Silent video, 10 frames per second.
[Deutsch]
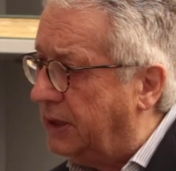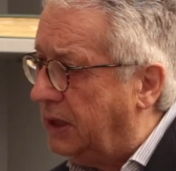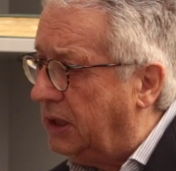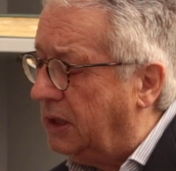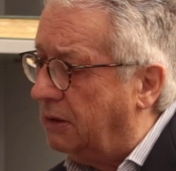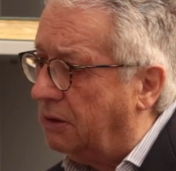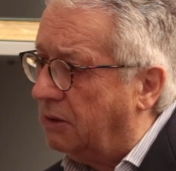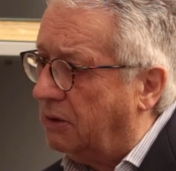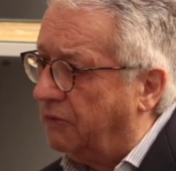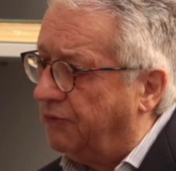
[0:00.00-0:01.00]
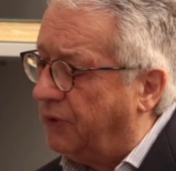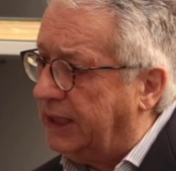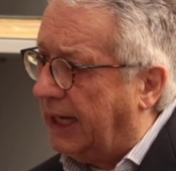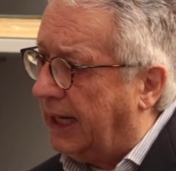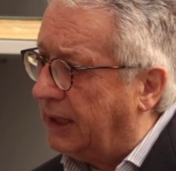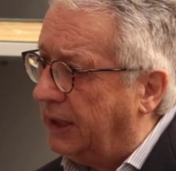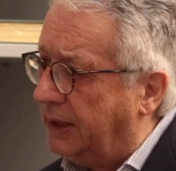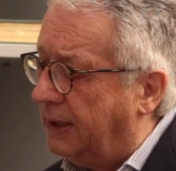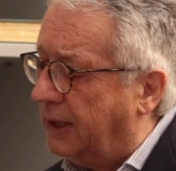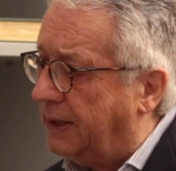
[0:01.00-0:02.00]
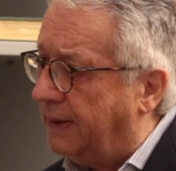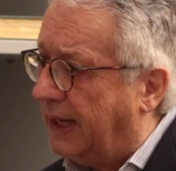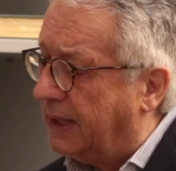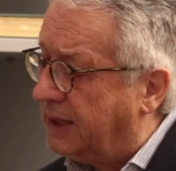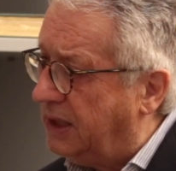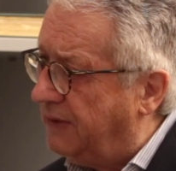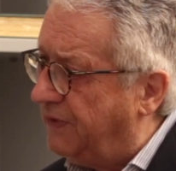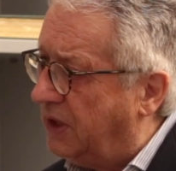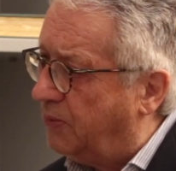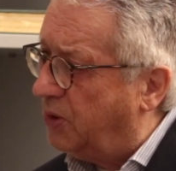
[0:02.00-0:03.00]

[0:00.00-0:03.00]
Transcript: die äh, vor Jahren äh, aktiv in der